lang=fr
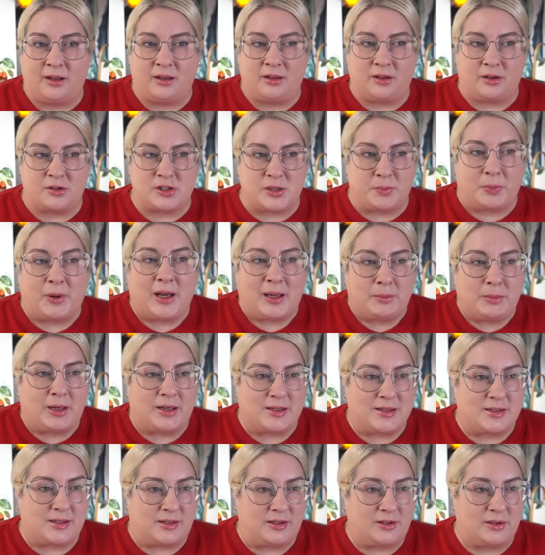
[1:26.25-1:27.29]
que j'ai pas
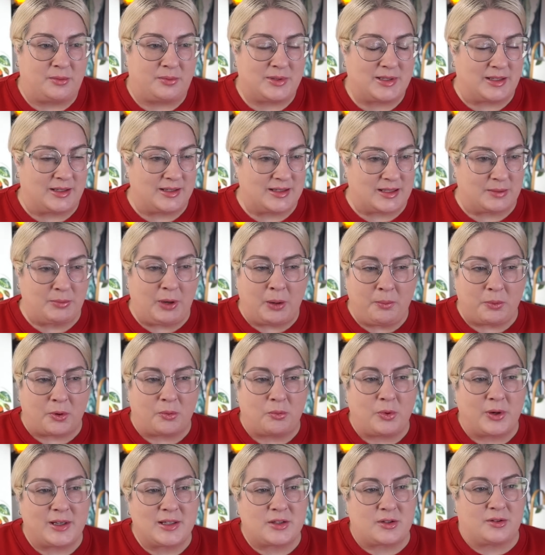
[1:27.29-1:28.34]
ramassées. C'est bon pour
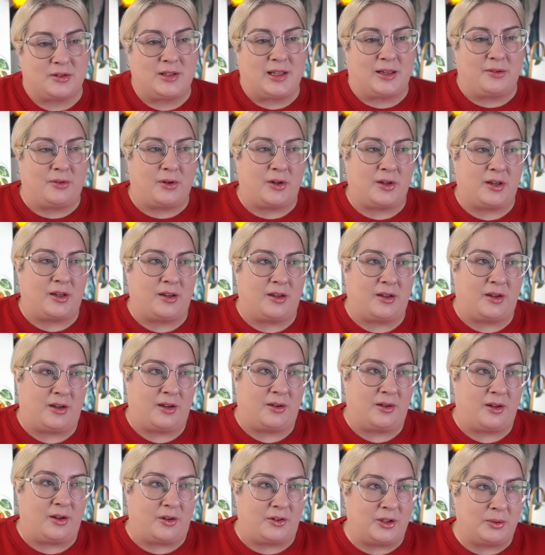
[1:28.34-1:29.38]
moi, ça, d'avoir euh,
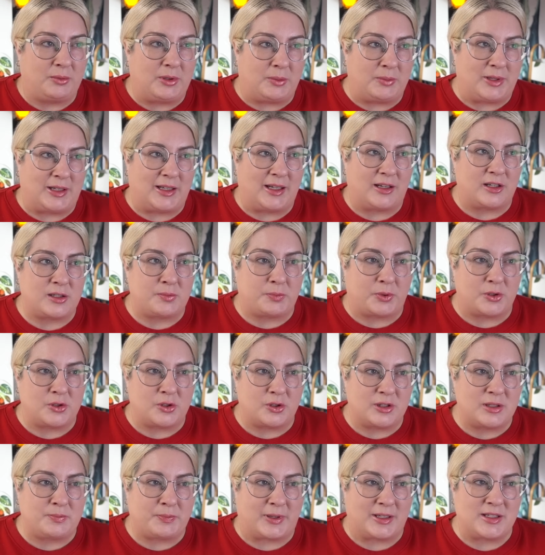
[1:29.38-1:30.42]
un homme de ménage, pas
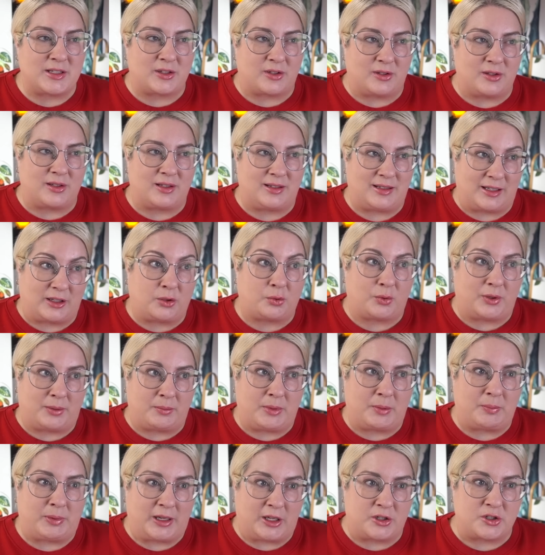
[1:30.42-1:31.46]
juste parce qu'il nettoie
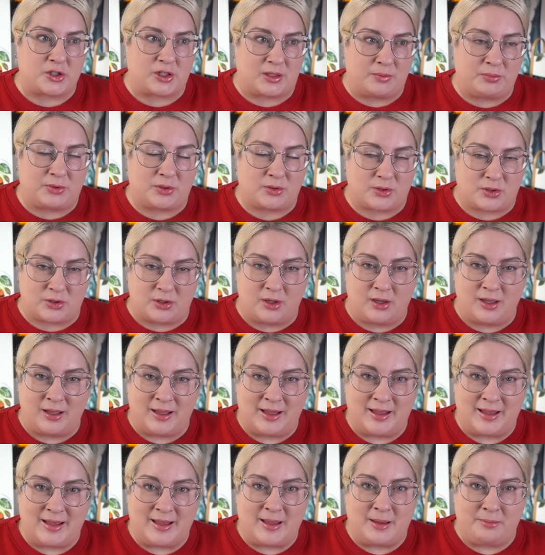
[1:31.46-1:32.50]
mes planchers et tout ça,
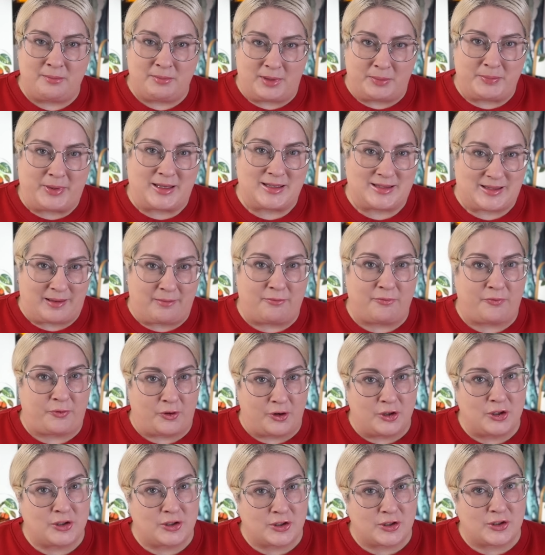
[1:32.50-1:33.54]
mais parce que ça me
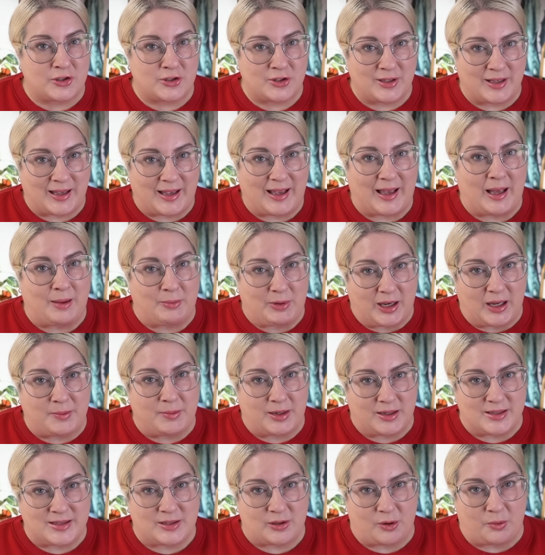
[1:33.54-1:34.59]
force à me
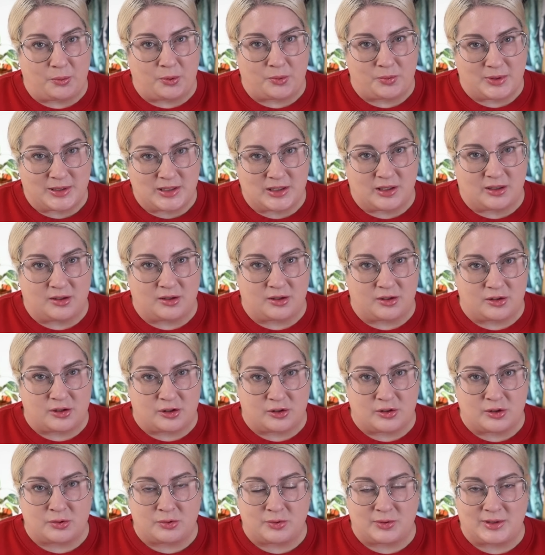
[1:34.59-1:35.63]
ramasser un peu parce que je
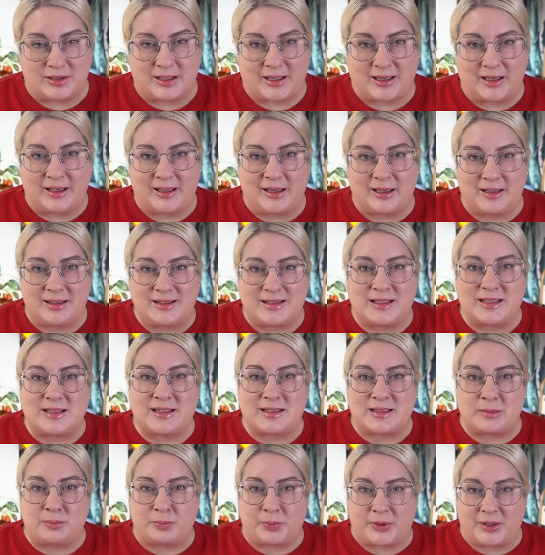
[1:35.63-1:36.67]
suis très
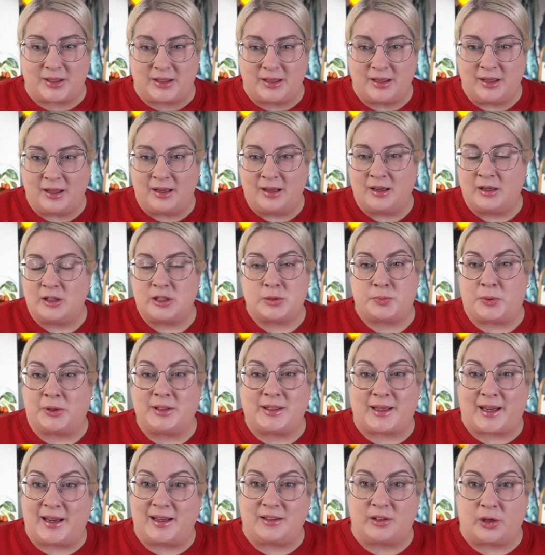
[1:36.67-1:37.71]
dissipée. Je suis pas
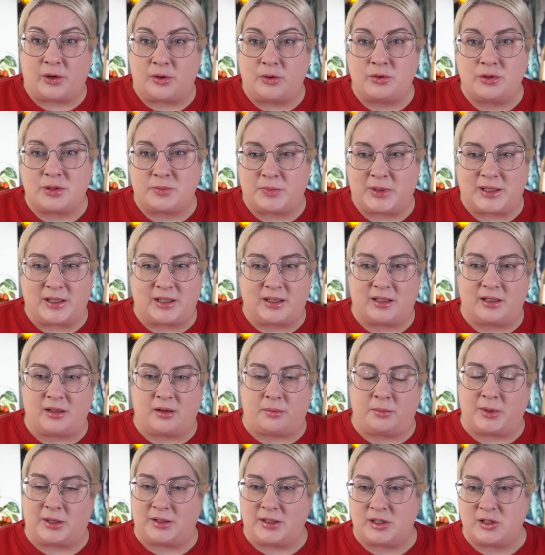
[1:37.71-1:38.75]
traîneuse, mais à un
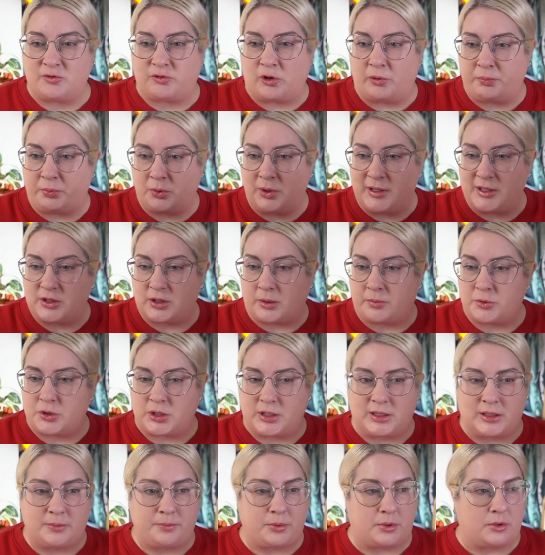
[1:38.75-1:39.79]
moment donné, je vois plus les
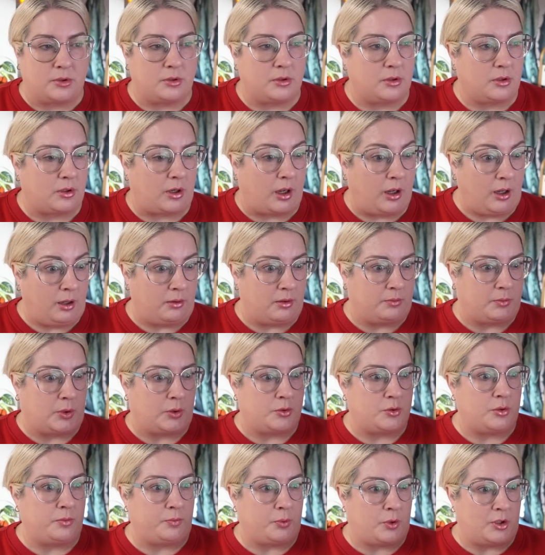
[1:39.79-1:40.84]
objets. Puis là, oh mon
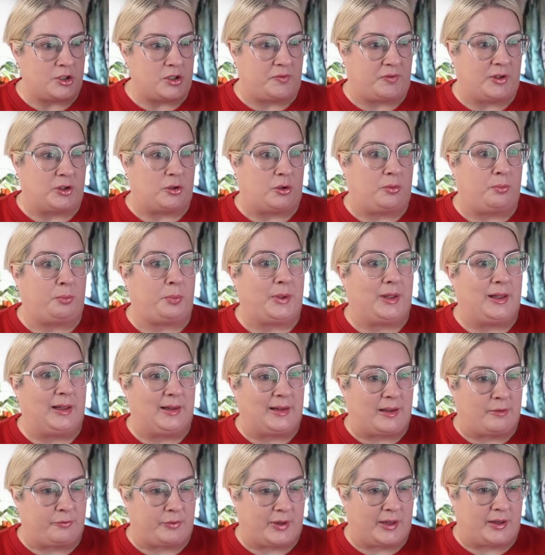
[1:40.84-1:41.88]
Dieu, pourquoi j'ai fait une pile
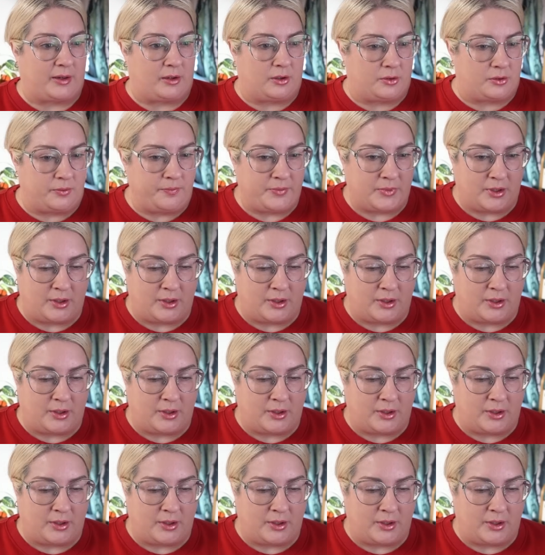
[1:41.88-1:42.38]
d'affaires là?